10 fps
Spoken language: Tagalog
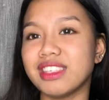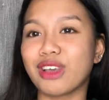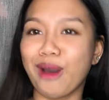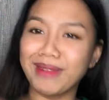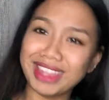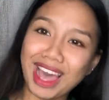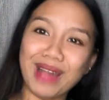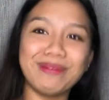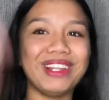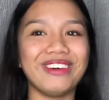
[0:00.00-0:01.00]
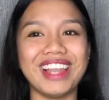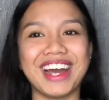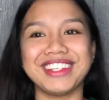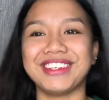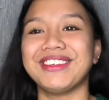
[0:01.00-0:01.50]
comment down below lang.
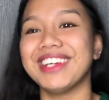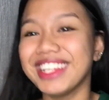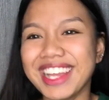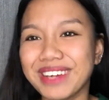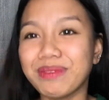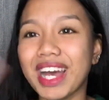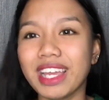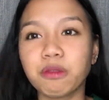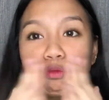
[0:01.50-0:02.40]
So, ayun lang. Bye!